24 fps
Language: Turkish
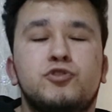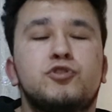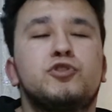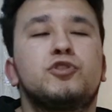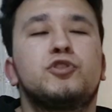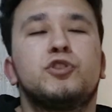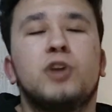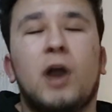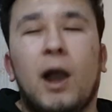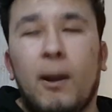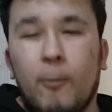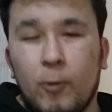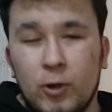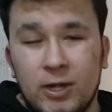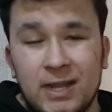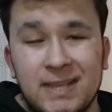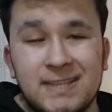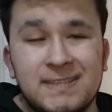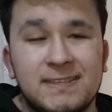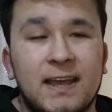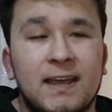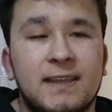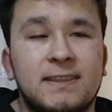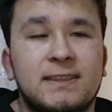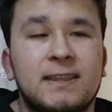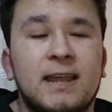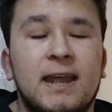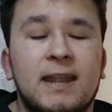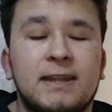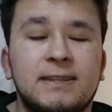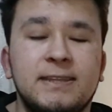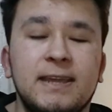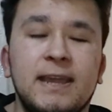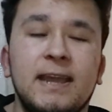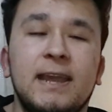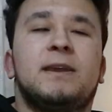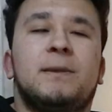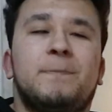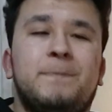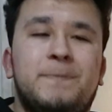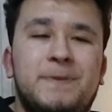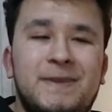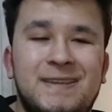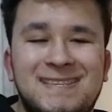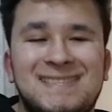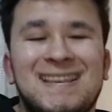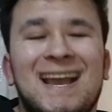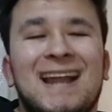Çünkü AMOLED saatlerde
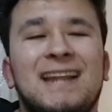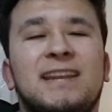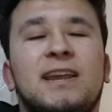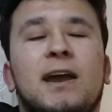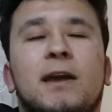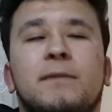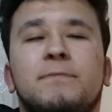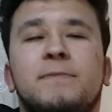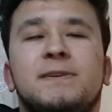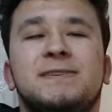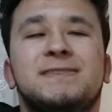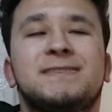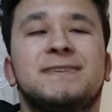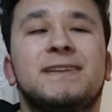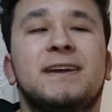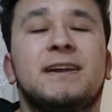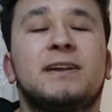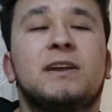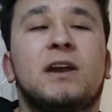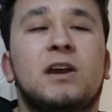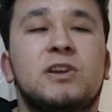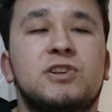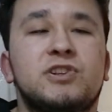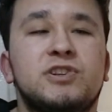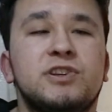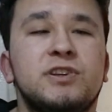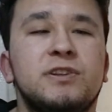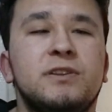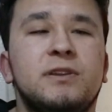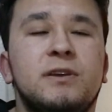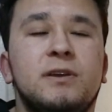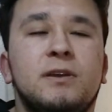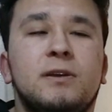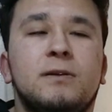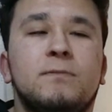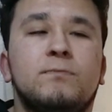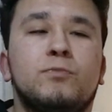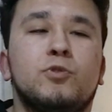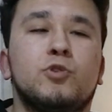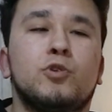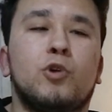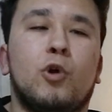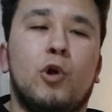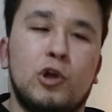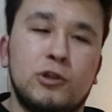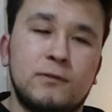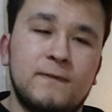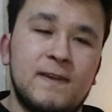piksel yanmasına karşın
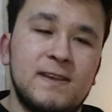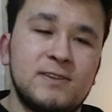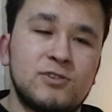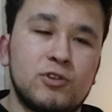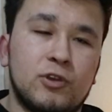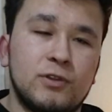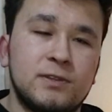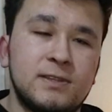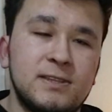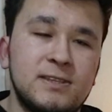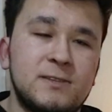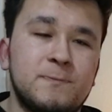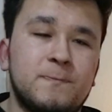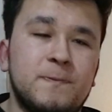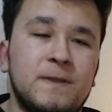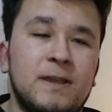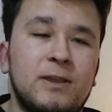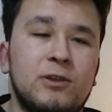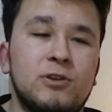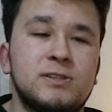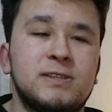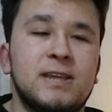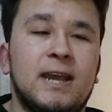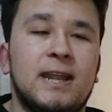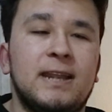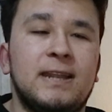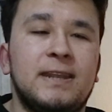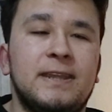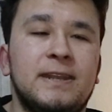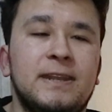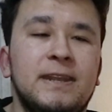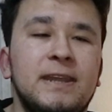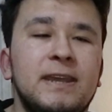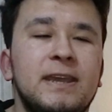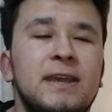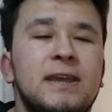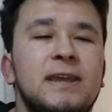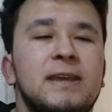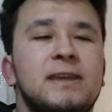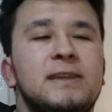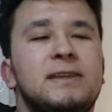bu always on display özelliğini